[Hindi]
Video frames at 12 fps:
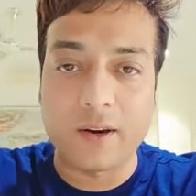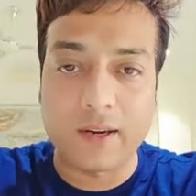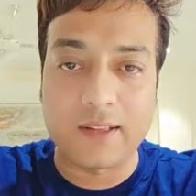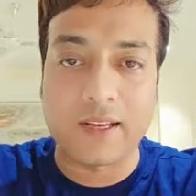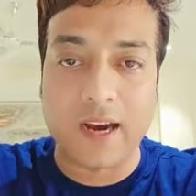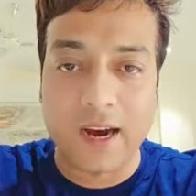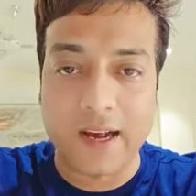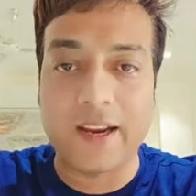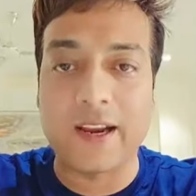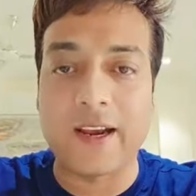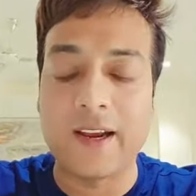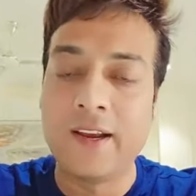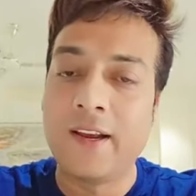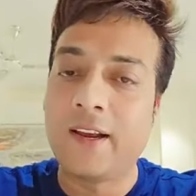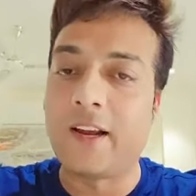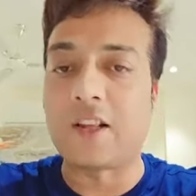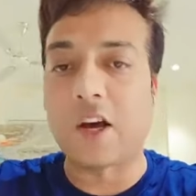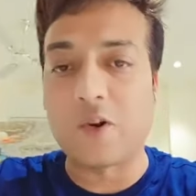दिखा रहे हैं
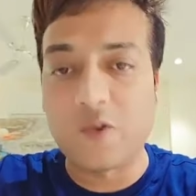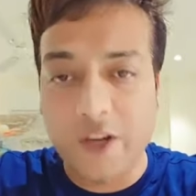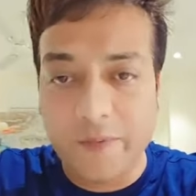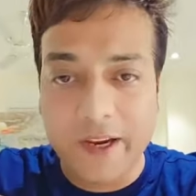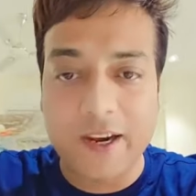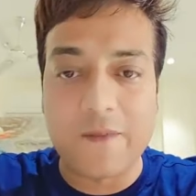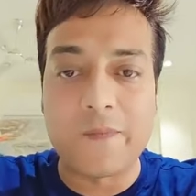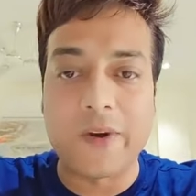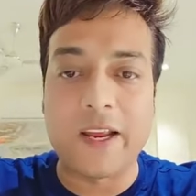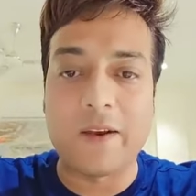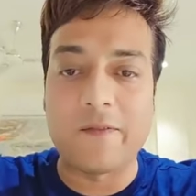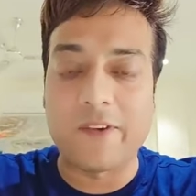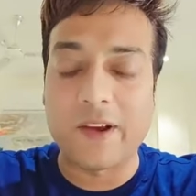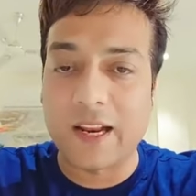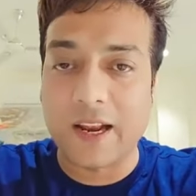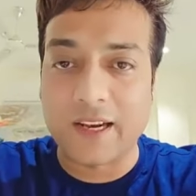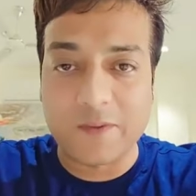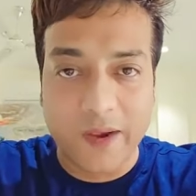कि तरुण जी भी कंपनी
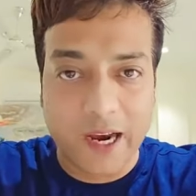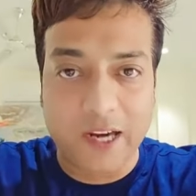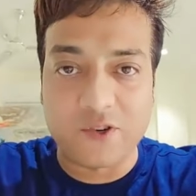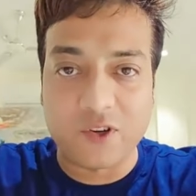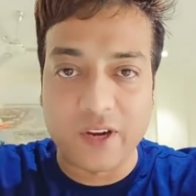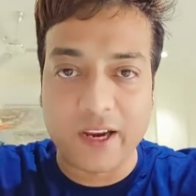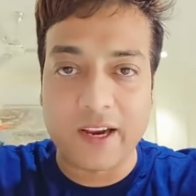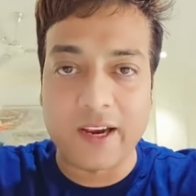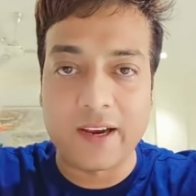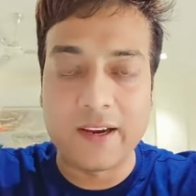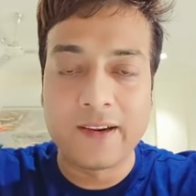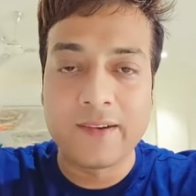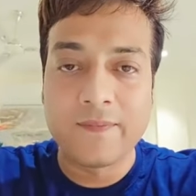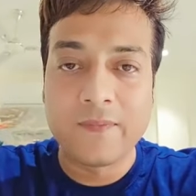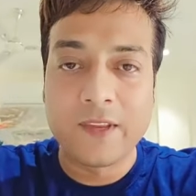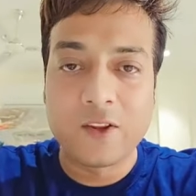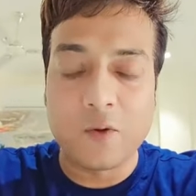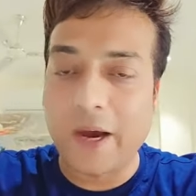वेदल एक्स में आ चुके हैं
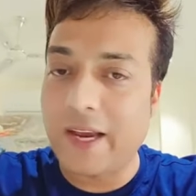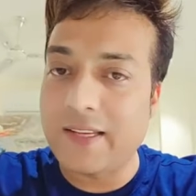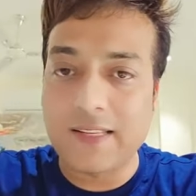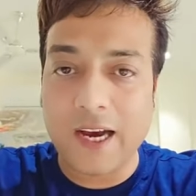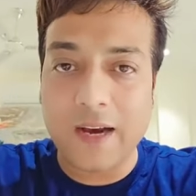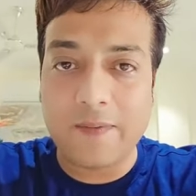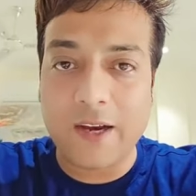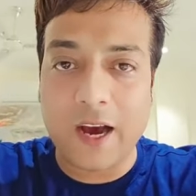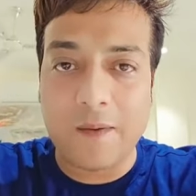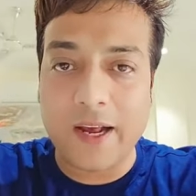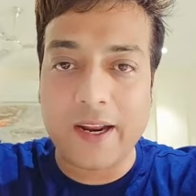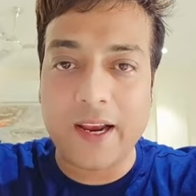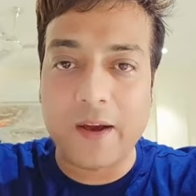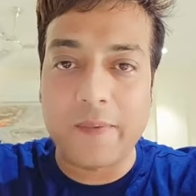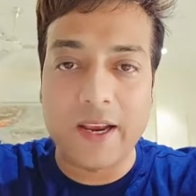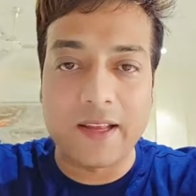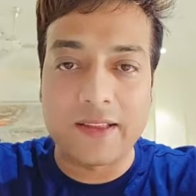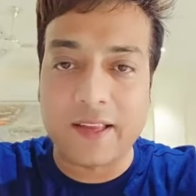तो भाई साहब हमारे
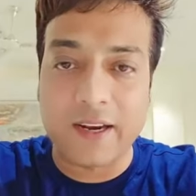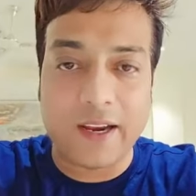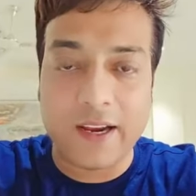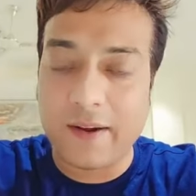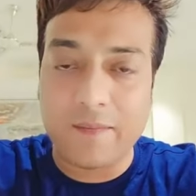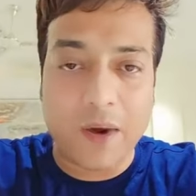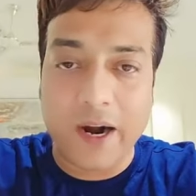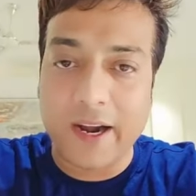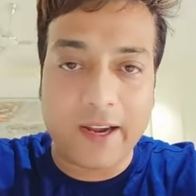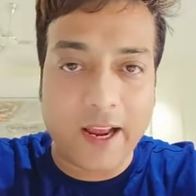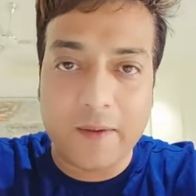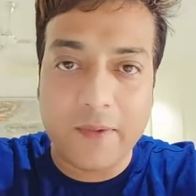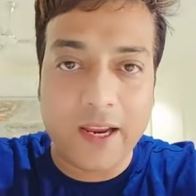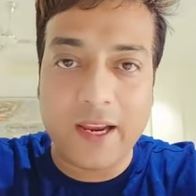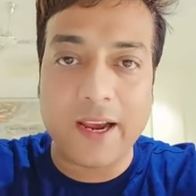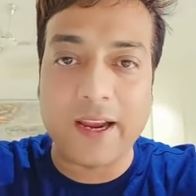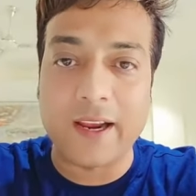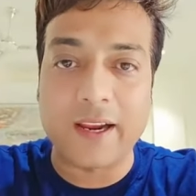अभी इतने माड़े टाइम नहीं
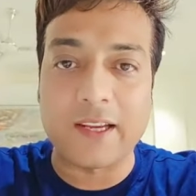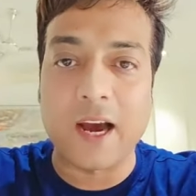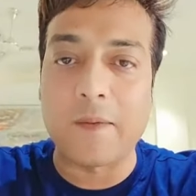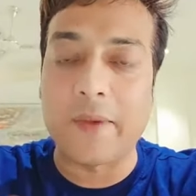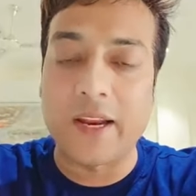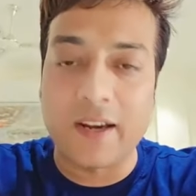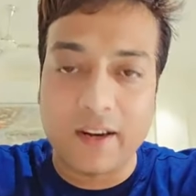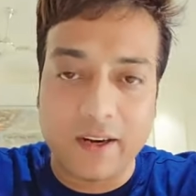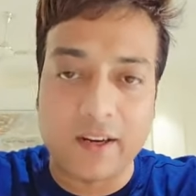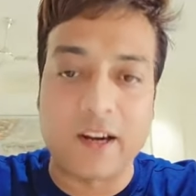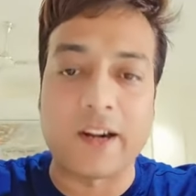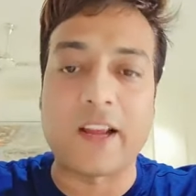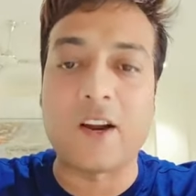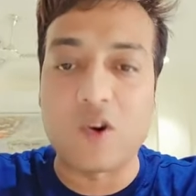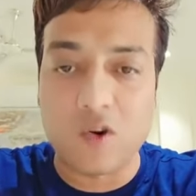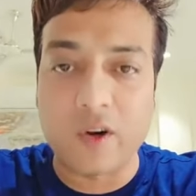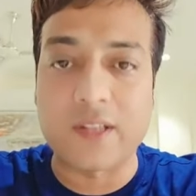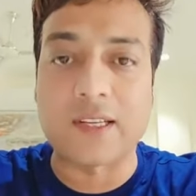आए हैं कि हम इन घटिया
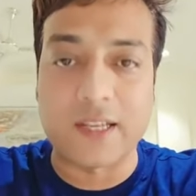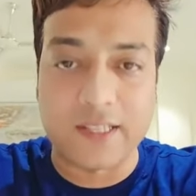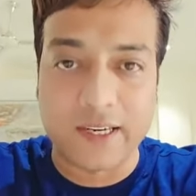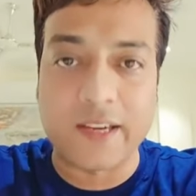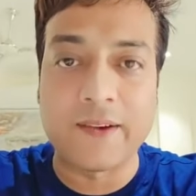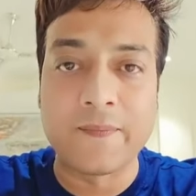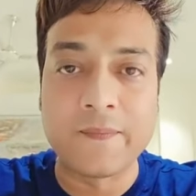लोगों के साथ जाएं